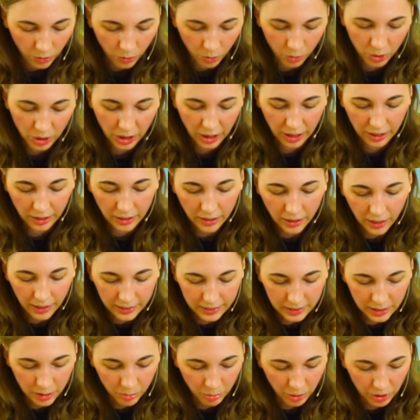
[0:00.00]
Oder
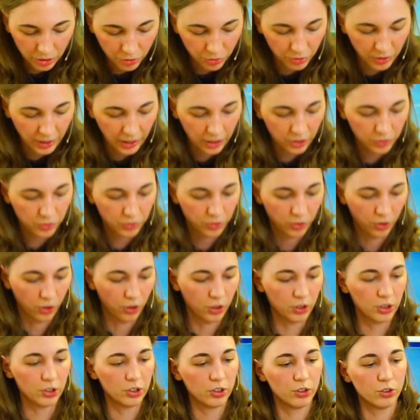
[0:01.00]
hat jemand vielleicht von
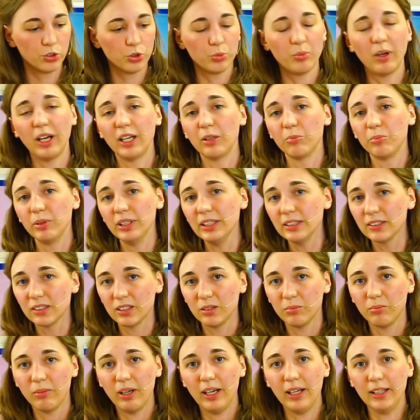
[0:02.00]
euch schon mal ein Bild
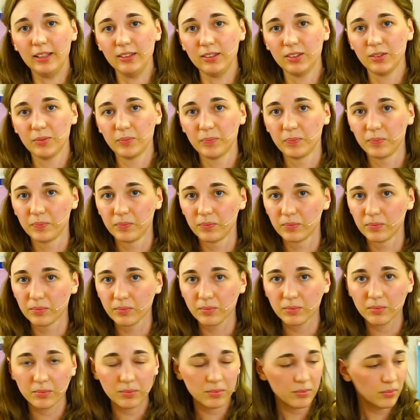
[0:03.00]
gemalt?
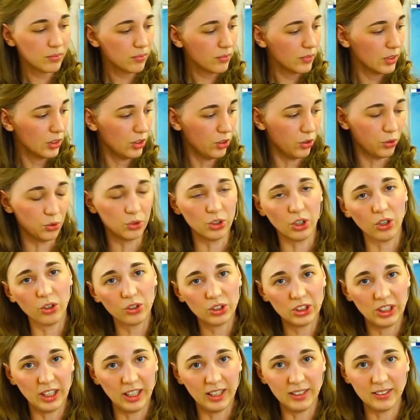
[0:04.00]
Und auch
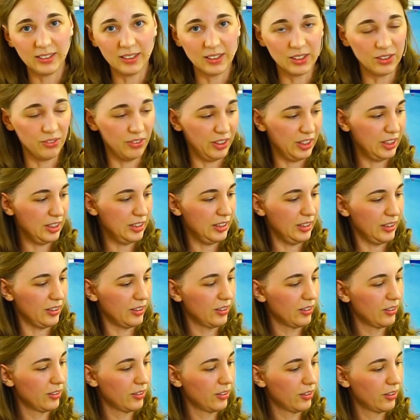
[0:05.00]
da ist es
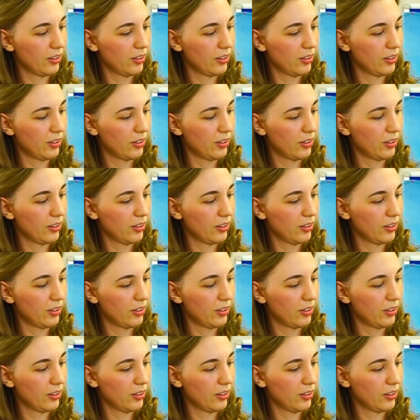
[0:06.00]
wichtig,